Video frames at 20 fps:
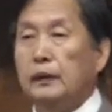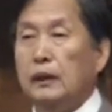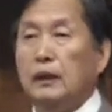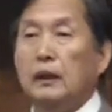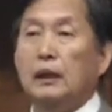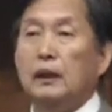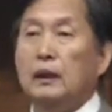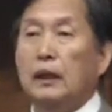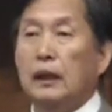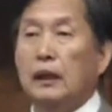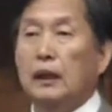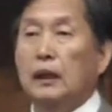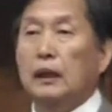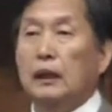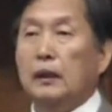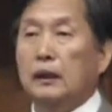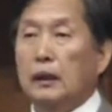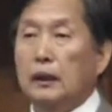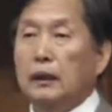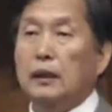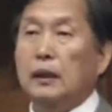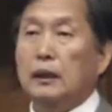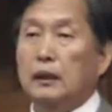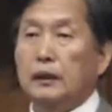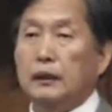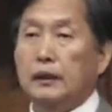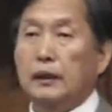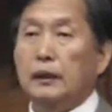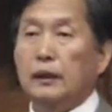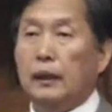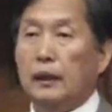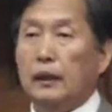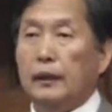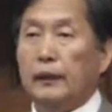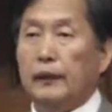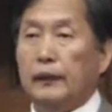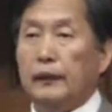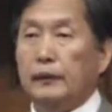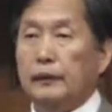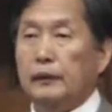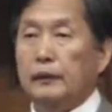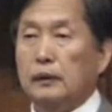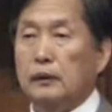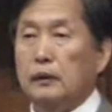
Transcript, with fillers: 옛날 옛날을 기억하라는 거예요.